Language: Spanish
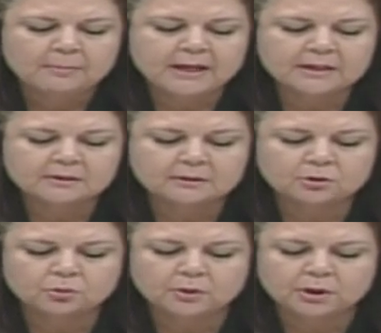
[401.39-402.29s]
para
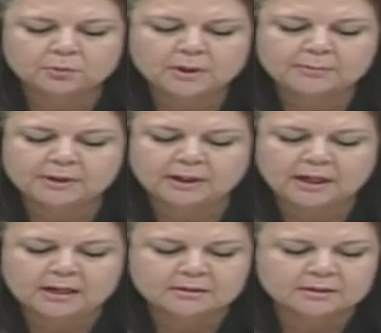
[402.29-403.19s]
instituir una
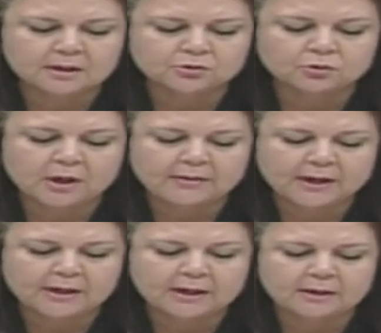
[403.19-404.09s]
vigilancia
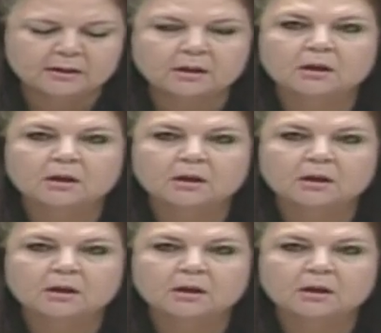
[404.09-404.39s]
ciudadana